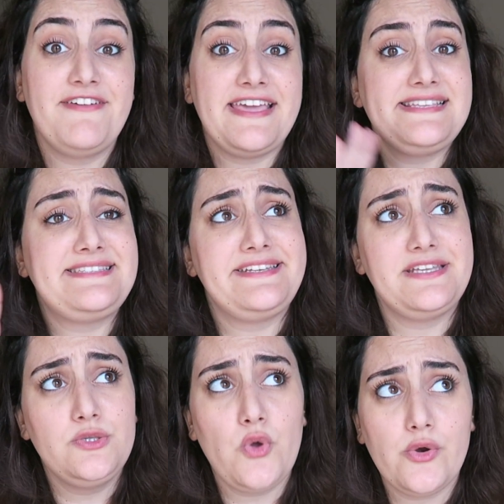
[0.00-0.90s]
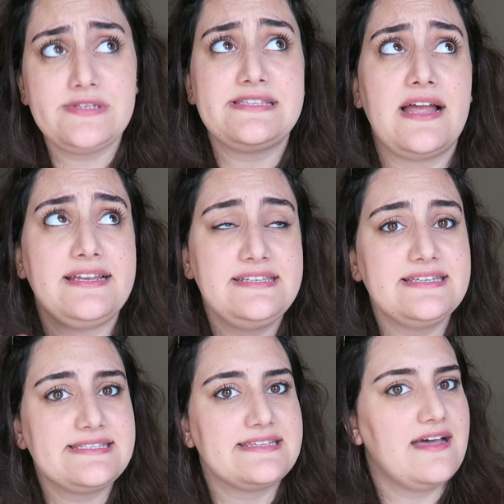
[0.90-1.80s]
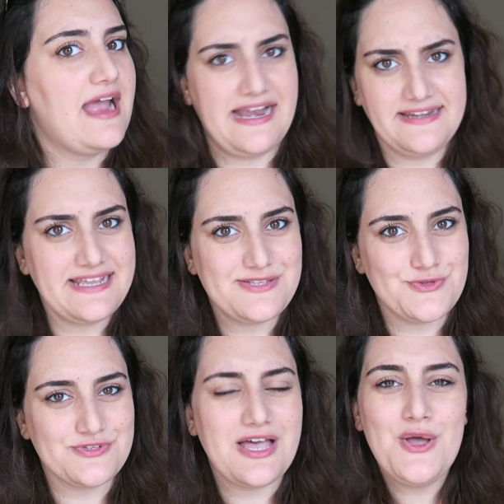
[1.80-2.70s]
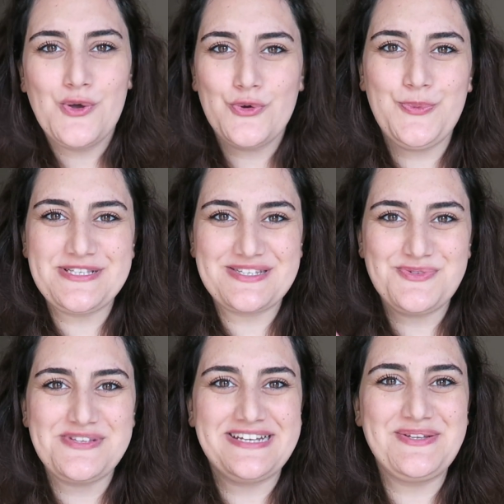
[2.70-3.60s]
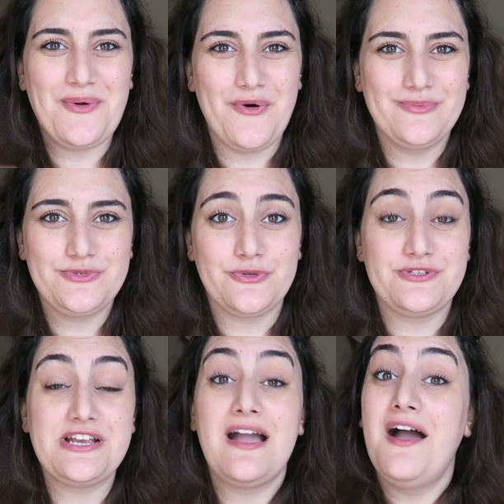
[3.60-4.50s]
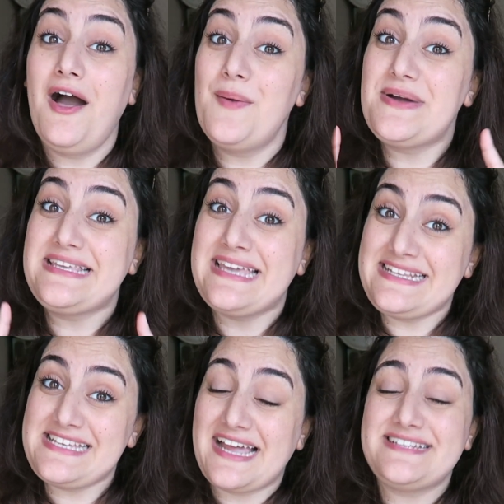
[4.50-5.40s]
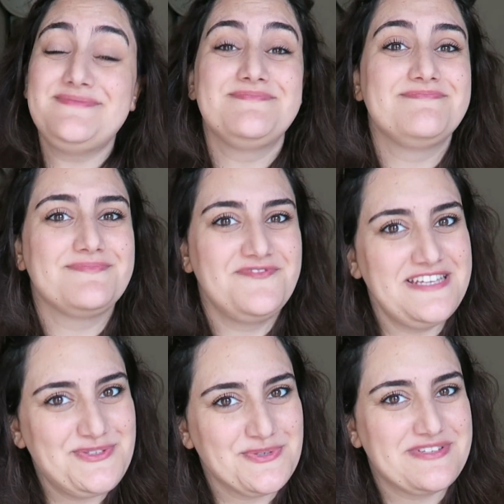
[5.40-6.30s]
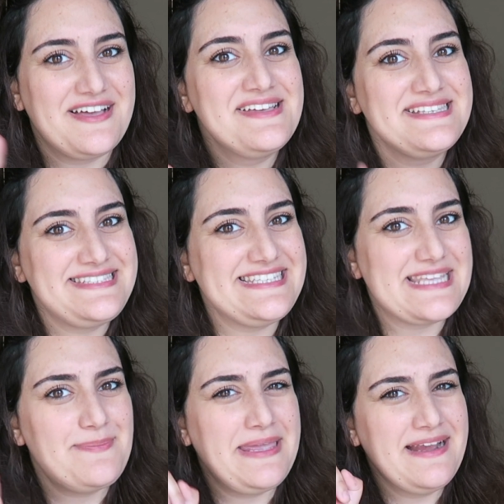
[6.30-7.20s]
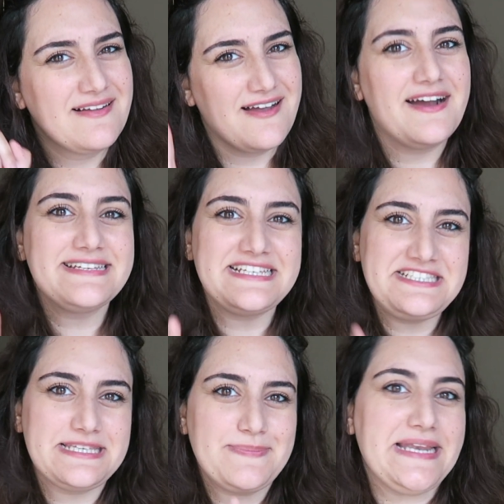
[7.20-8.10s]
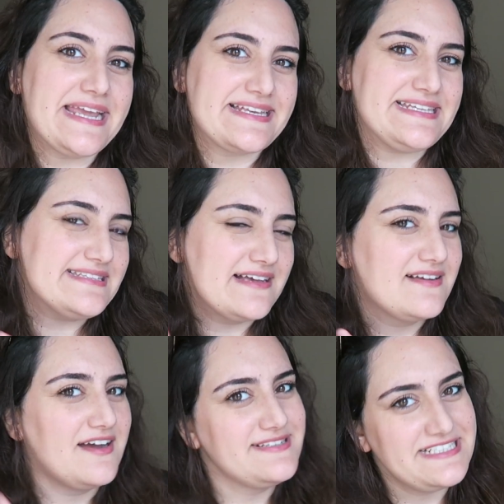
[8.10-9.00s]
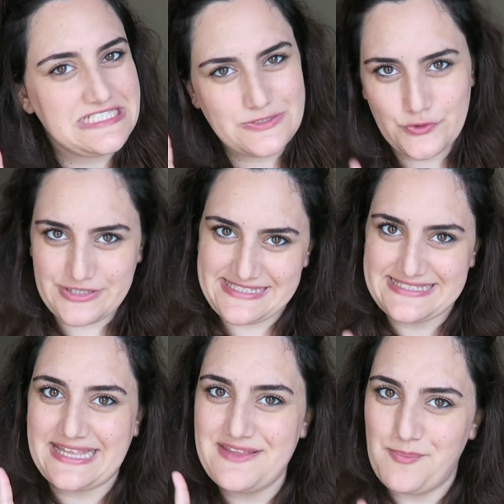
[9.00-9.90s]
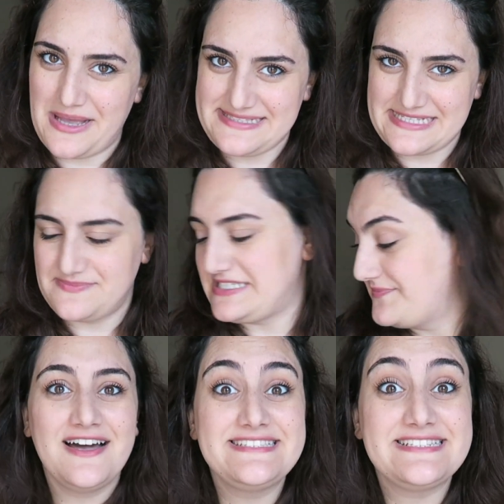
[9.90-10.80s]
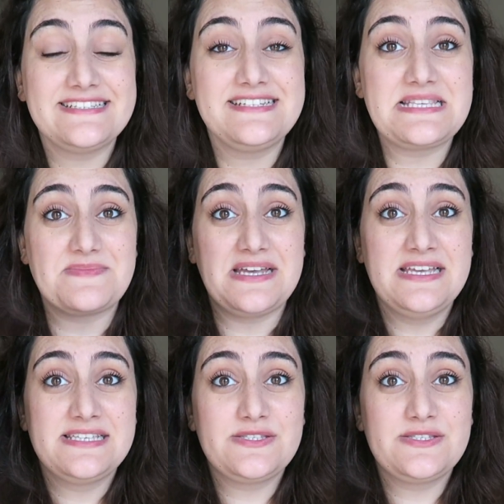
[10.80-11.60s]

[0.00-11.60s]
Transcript: Ve istediği görsel, yazı her ne istiyorsa kupasının üzerinde olmuş olacak. Ama geçen videoda size bir kardeşlik bilekliğinden, kardeşlik tokasından da bahsetmiştim. Hatırladınız mı?